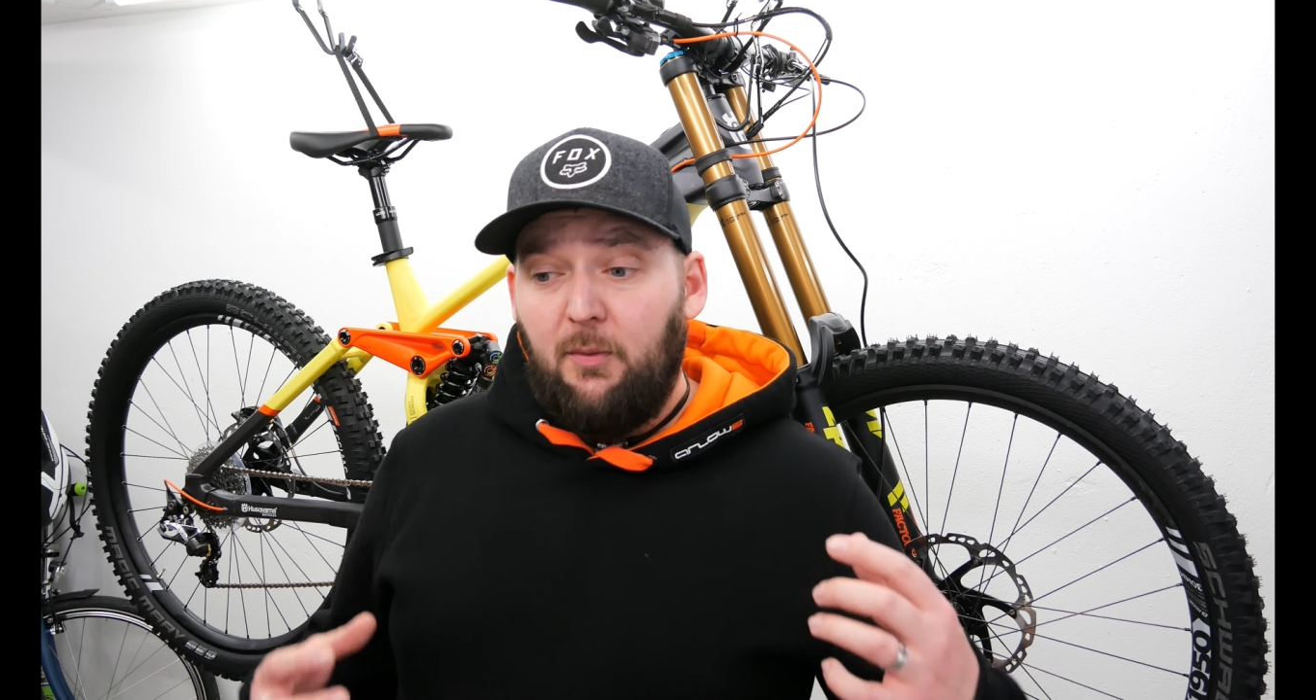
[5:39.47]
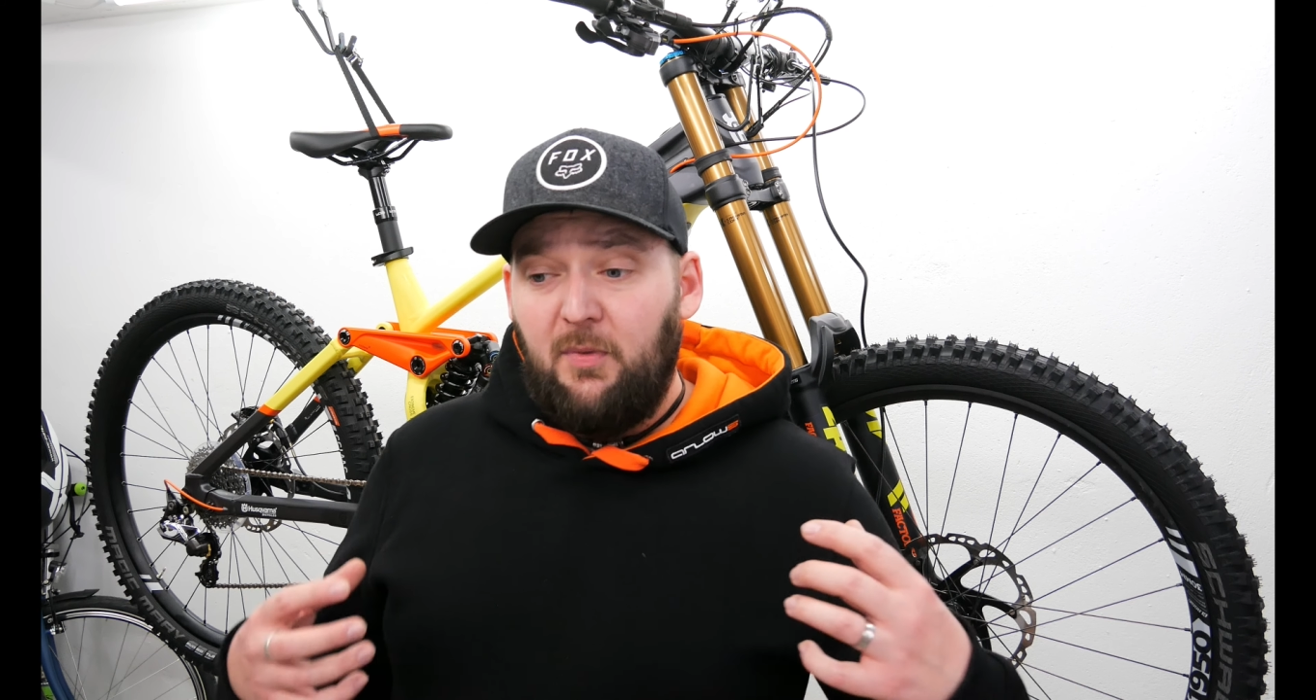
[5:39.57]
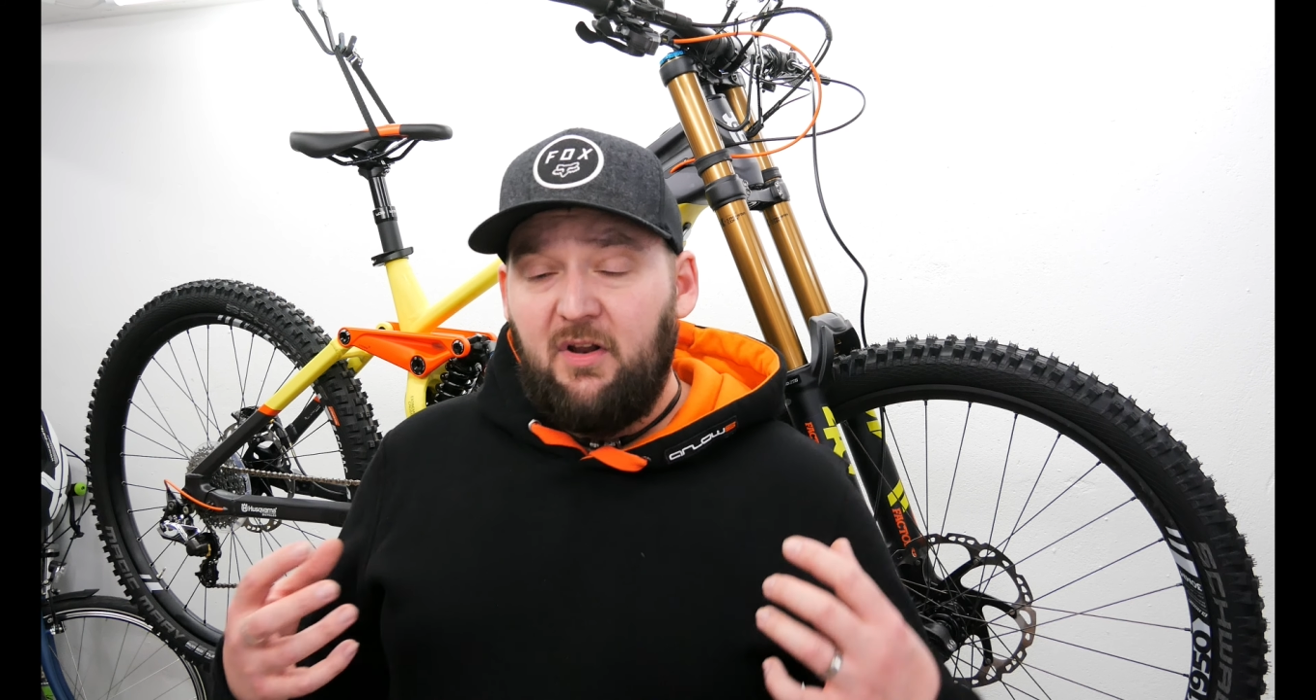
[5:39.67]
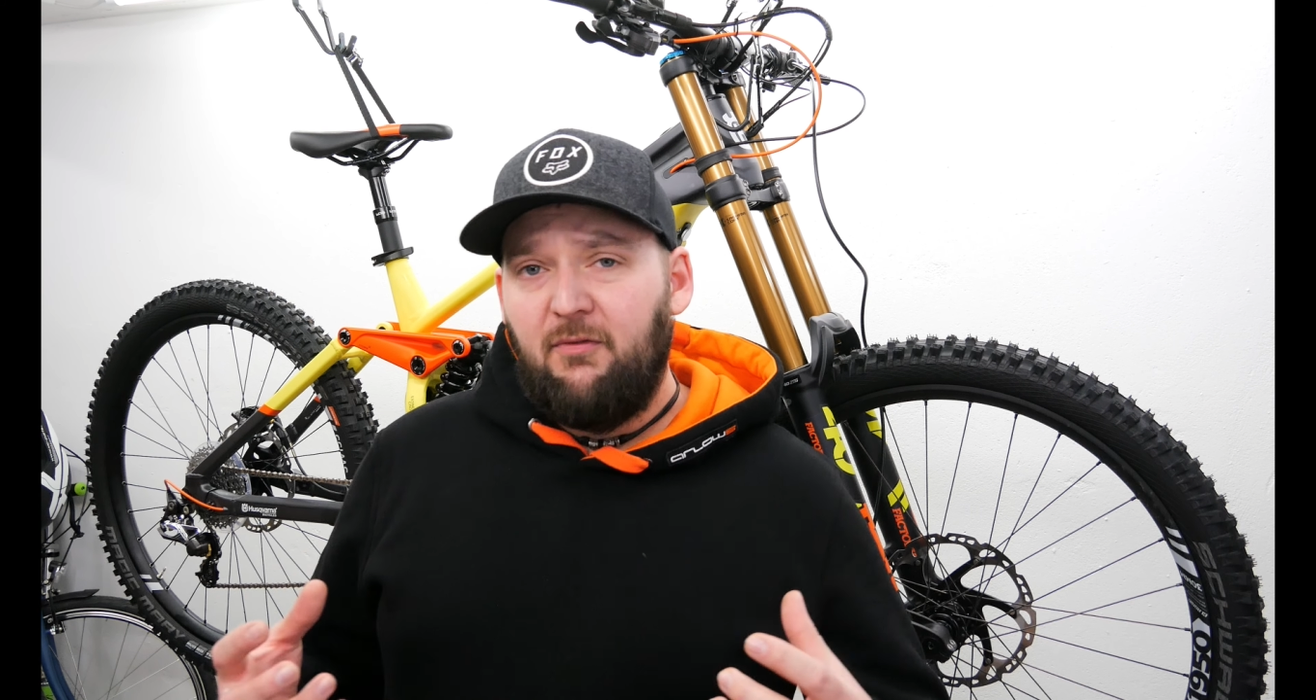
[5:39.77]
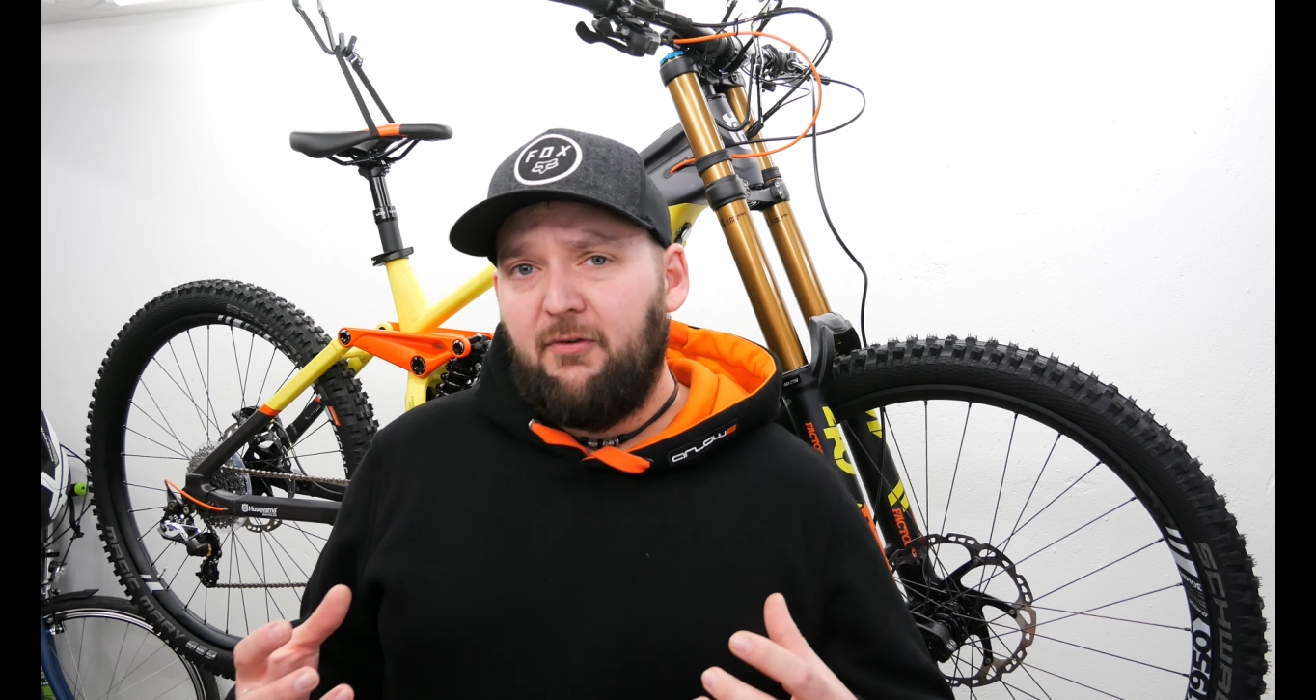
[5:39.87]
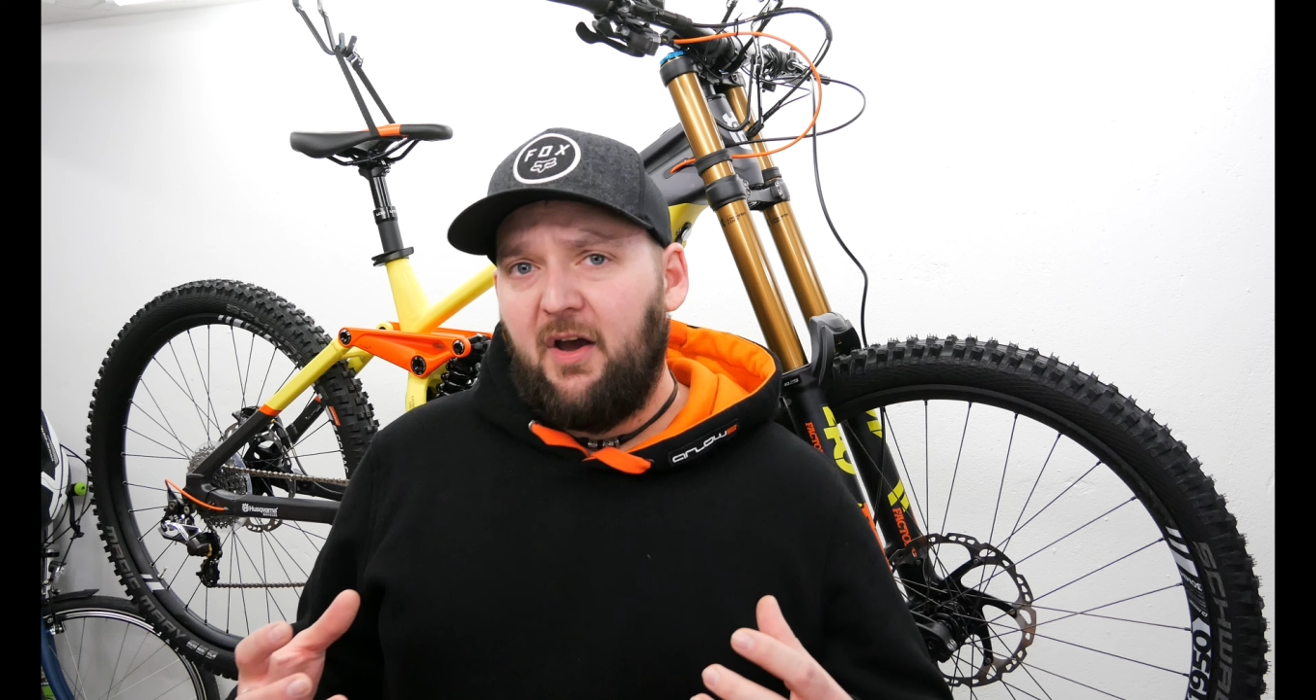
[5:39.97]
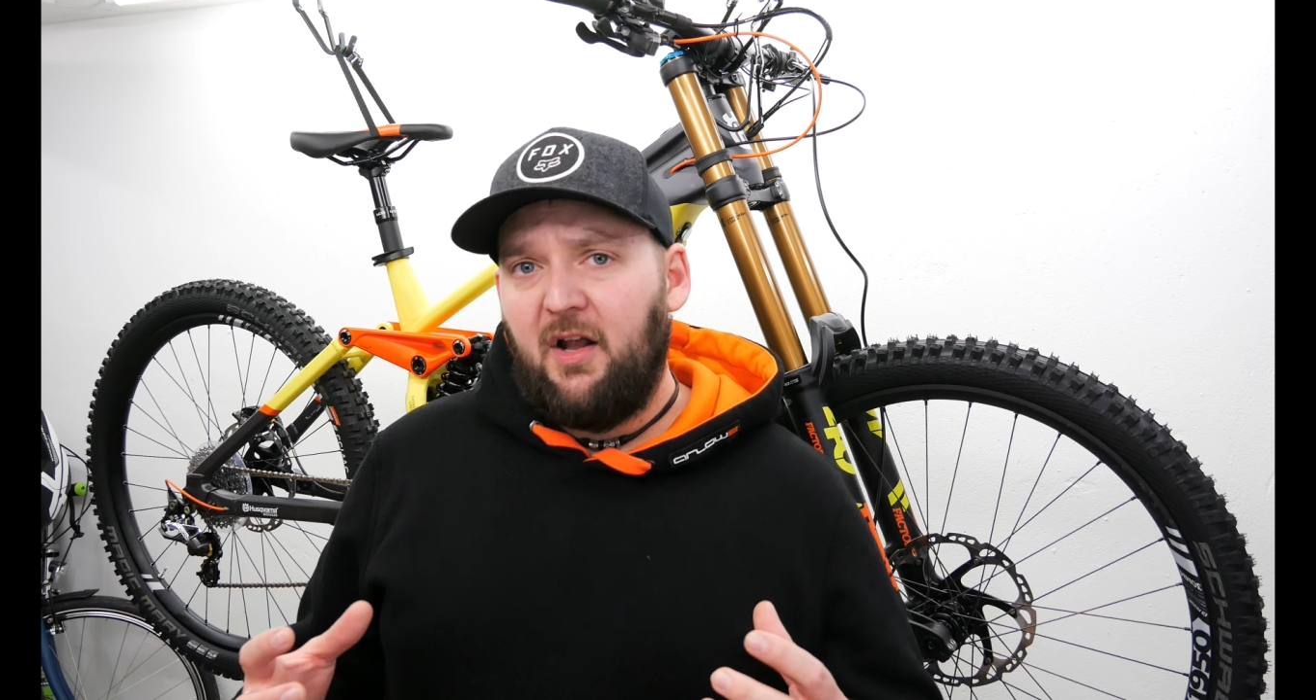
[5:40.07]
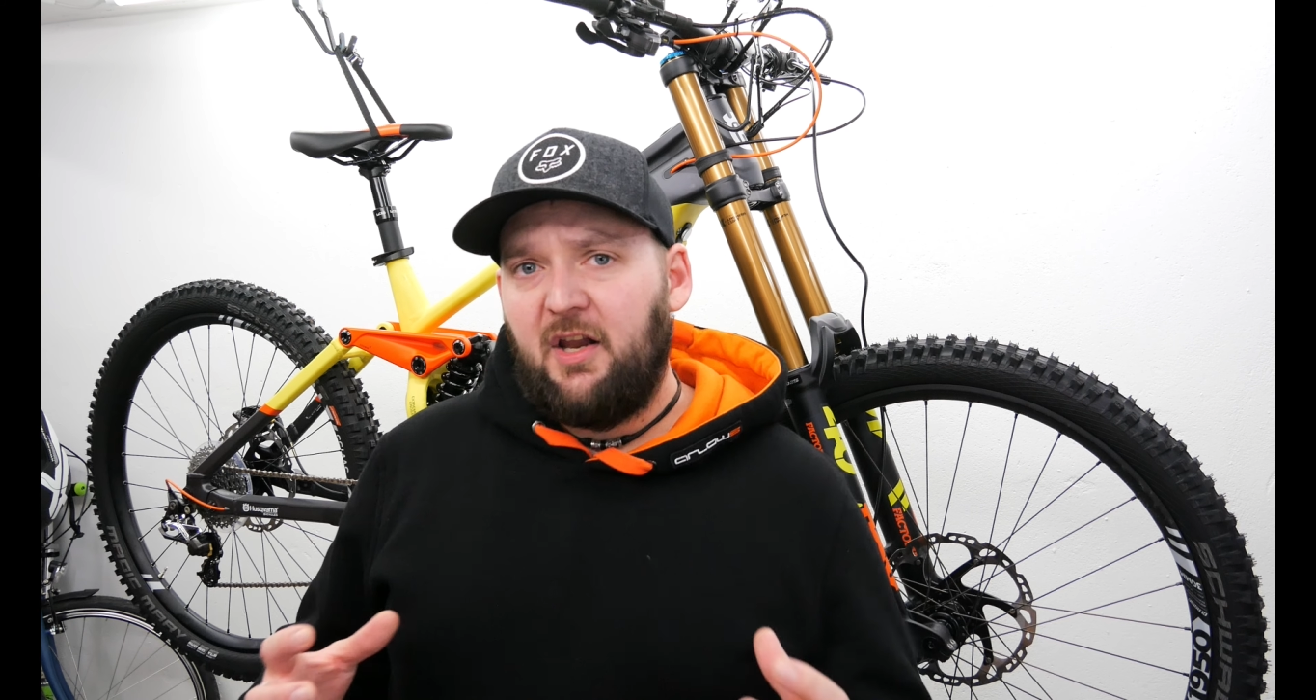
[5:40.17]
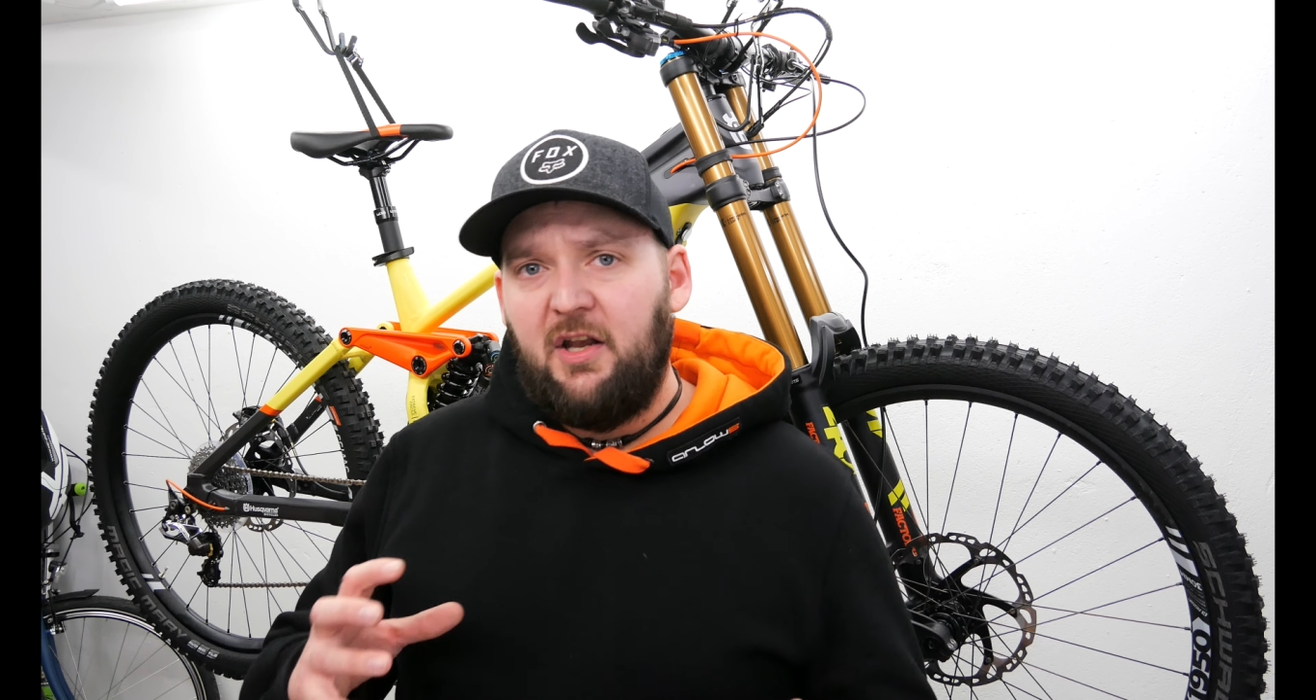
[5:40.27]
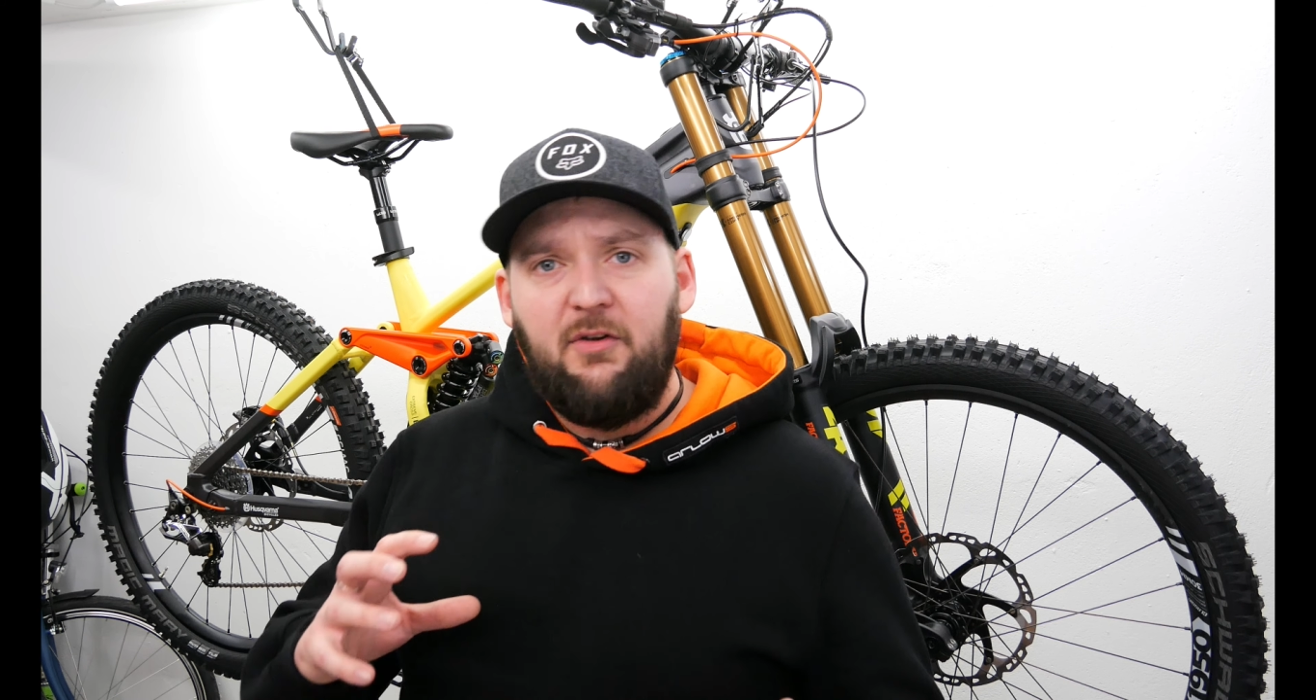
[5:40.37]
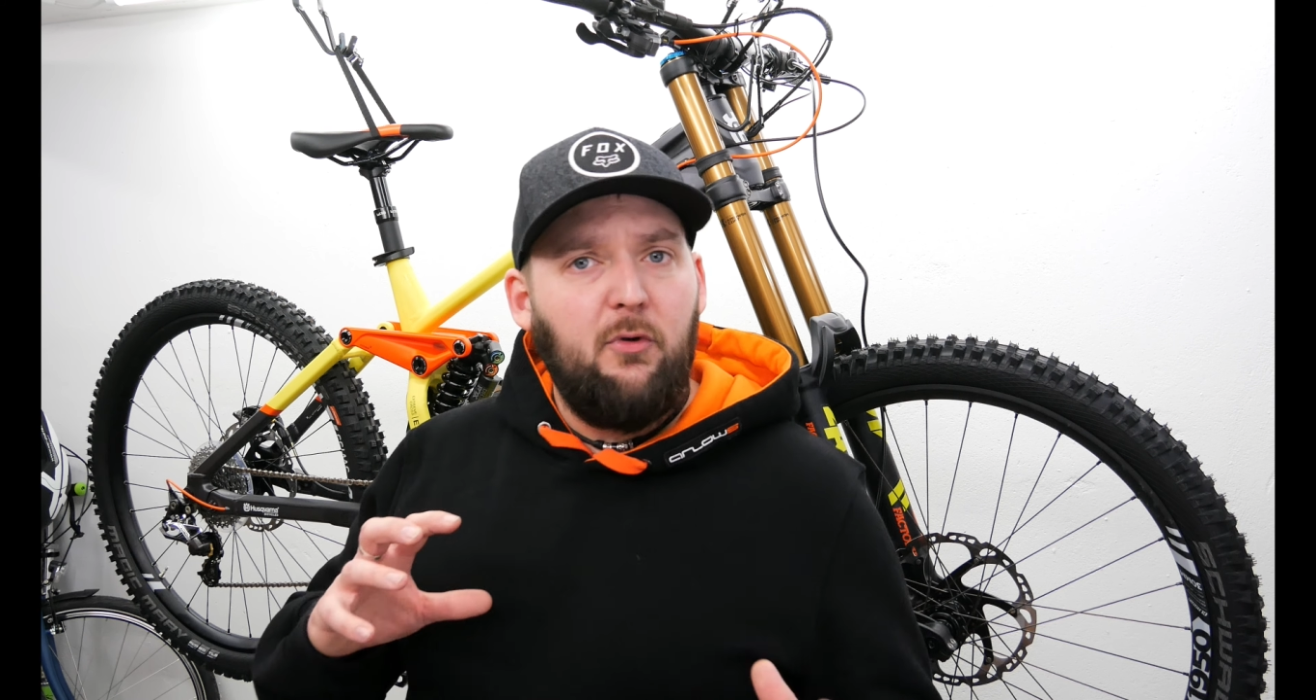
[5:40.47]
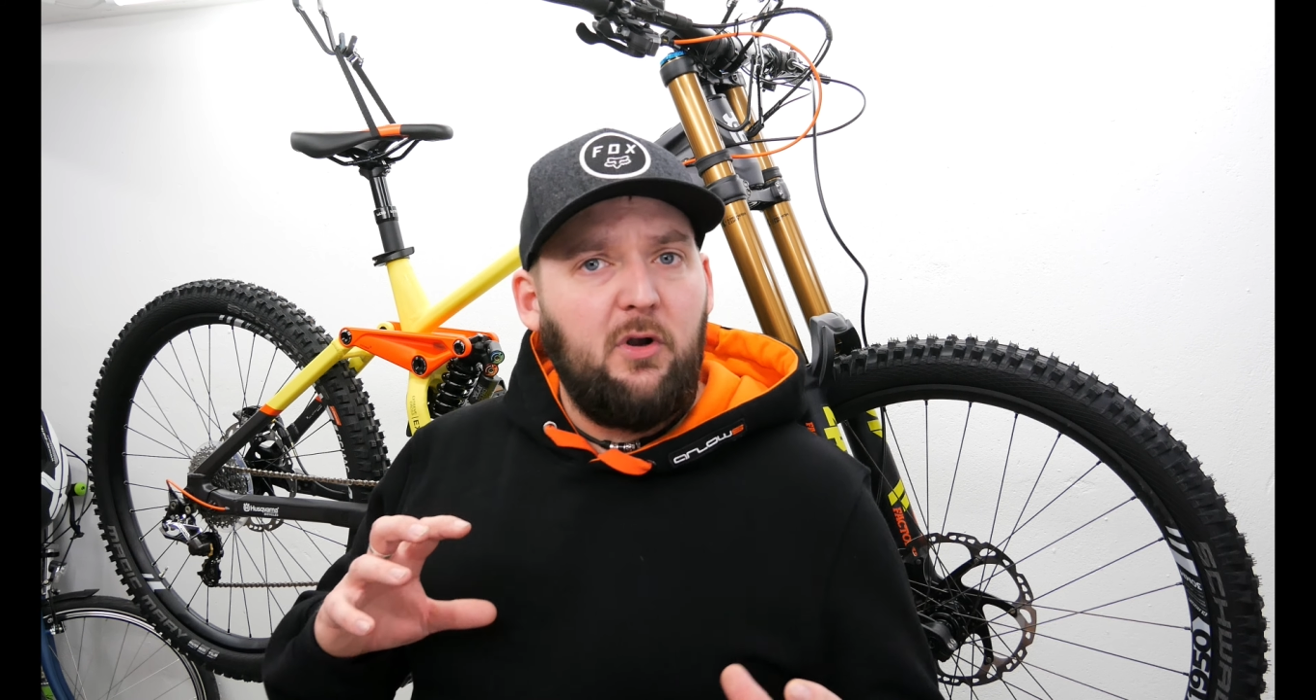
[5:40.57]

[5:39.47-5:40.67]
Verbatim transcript: Mit diesem Fahrrad kann ich